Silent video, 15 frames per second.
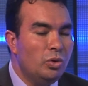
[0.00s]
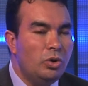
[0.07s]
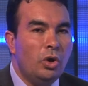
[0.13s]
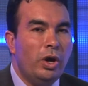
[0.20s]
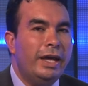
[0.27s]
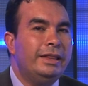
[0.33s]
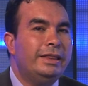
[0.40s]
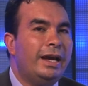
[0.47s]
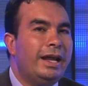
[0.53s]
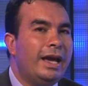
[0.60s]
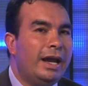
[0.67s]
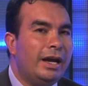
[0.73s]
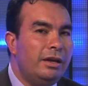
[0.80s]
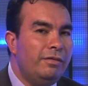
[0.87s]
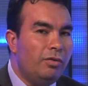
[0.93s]
Uno,
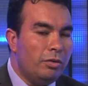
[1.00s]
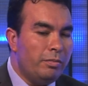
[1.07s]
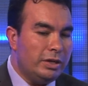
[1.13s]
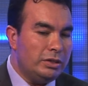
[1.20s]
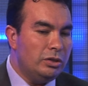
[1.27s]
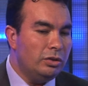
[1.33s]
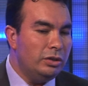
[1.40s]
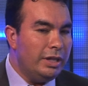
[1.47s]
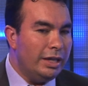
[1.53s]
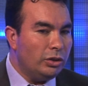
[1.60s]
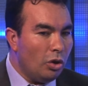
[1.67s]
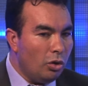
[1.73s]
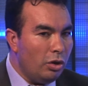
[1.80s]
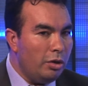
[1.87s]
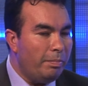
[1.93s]
entregar la información de
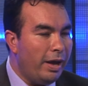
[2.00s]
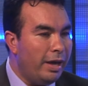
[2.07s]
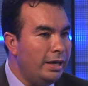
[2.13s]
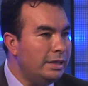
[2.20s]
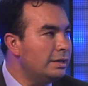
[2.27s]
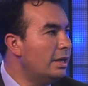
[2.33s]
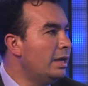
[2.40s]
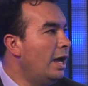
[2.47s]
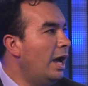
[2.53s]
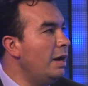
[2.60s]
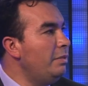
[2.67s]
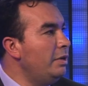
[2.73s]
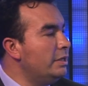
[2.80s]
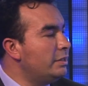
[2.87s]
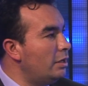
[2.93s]
todo el país
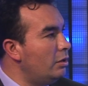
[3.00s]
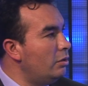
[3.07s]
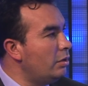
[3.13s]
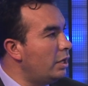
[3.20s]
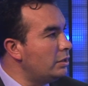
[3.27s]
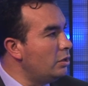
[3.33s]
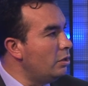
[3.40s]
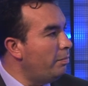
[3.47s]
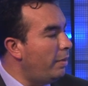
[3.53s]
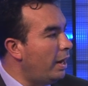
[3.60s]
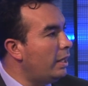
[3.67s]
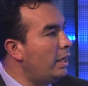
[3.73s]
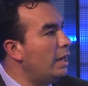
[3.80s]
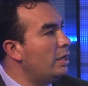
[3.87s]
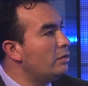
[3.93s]
al Ministerio de Educación
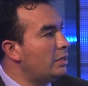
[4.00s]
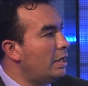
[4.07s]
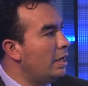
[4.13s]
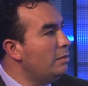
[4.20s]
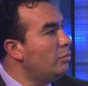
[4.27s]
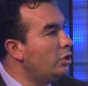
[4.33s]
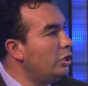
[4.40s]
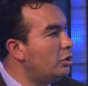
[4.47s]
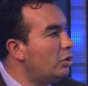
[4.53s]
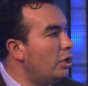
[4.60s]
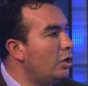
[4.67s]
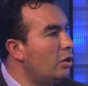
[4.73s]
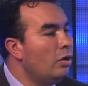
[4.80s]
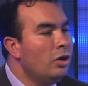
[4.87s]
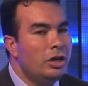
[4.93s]
para que ellos hagan
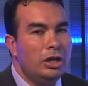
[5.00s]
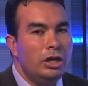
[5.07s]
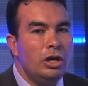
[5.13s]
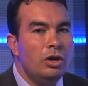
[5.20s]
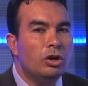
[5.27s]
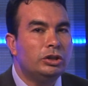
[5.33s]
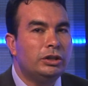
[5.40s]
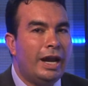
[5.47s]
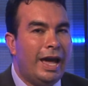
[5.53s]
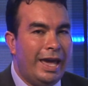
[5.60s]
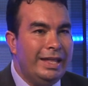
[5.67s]
monitoreo y otra,